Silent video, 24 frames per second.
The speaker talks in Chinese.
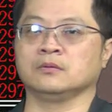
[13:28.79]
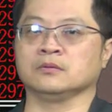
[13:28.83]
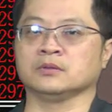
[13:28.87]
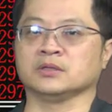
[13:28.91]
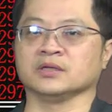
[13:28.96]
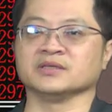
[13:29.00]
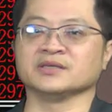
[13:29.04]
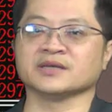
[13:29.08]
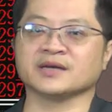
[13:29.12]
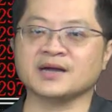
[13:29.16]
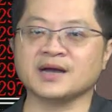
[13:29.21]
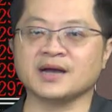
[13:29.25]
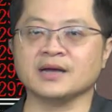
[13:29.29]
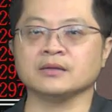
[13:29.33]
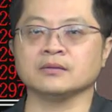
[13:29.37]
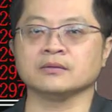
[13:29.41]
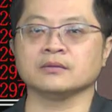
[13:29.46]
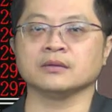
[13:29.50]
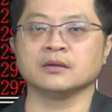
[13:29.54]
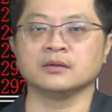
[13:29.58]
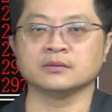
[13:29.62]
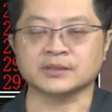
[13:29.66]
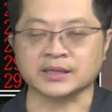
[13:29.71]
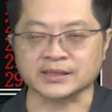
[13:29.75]
等着看，
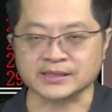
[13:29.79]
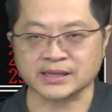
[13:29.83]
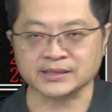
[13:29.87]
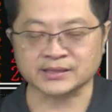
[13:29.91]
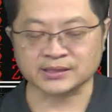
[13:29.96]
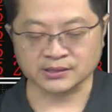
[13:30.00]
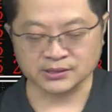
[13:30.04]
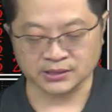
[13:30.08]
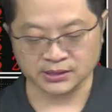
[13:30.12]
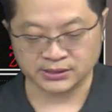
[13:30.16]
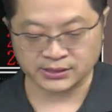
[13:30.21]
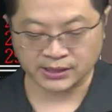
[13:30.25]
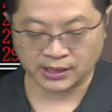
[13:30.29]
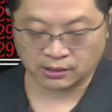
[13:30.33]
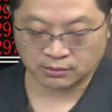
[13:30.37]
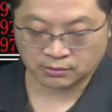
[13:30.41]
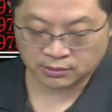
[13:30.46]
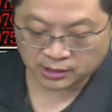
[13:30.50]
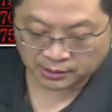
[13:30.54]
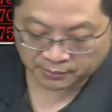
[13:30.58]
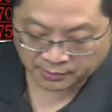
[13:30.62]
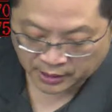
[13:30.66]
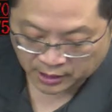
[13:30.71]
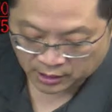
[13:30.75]
大家等着瞧，
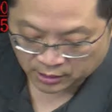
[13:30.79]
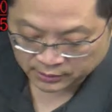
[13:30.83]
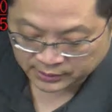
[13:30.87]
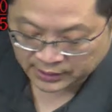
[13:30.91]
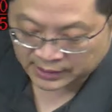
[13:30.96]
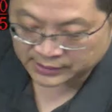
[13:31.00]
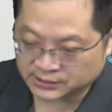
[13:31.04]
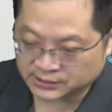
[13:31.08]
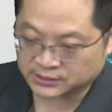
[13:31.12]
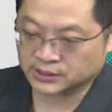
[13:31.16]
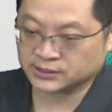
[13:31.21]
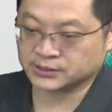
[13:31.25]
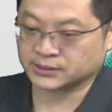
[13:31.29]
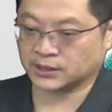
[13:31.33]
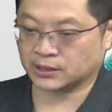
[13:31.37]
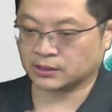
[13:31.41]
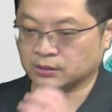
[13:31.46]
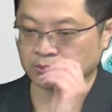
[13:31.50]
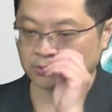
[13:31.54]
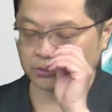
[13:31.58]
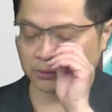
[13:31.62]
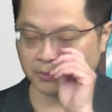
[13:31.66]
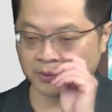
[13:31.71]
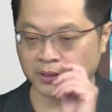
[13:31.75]
好不好？大着瞧，
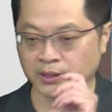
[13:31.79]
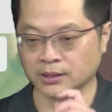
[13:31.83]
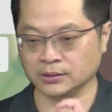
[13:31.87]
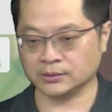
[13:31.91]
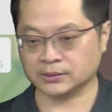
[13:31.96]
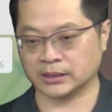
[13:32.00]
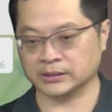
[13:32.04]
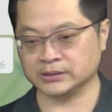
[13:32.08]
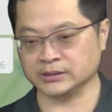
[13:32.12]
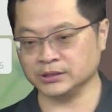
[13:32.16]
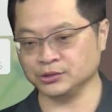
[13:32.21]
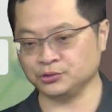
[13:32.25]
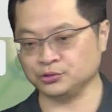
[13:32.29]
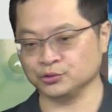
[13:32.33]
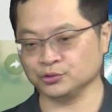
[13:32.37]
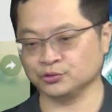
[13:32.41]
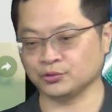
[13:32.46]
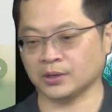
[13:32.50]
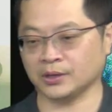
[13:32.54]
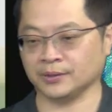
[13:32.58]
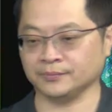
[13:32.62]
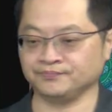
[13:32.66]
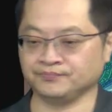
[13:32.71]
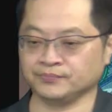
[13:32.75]
对不对？彩金群
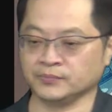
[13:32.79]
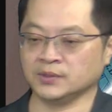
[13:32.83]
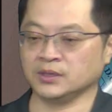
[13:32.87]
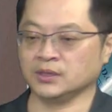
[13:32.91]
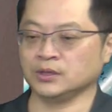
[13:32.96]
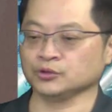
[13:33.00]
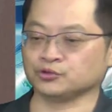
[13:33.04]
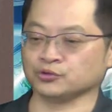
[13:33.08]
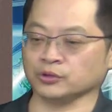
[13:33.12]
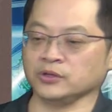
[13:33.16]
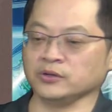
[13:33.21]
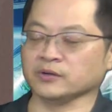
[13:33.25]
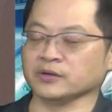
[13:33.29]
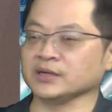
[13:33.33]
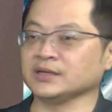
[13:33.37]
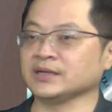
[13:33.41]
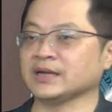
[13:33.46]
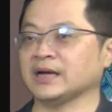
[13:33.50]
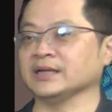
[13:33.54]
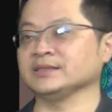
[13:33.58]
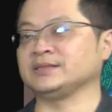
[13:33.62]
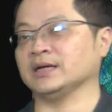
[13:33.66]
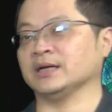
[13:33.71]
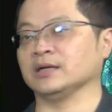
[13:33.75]
创，昨天有跟大
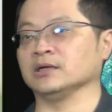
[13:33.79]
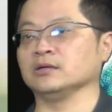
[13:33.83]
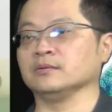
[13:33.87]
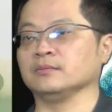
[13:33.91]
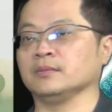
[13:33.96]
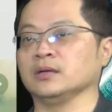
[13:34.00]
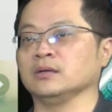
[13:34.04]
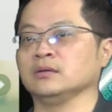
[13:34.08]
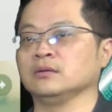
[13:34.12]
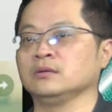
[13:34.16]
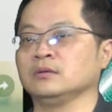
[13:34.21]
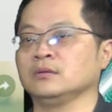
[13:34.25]
家讲了嘛？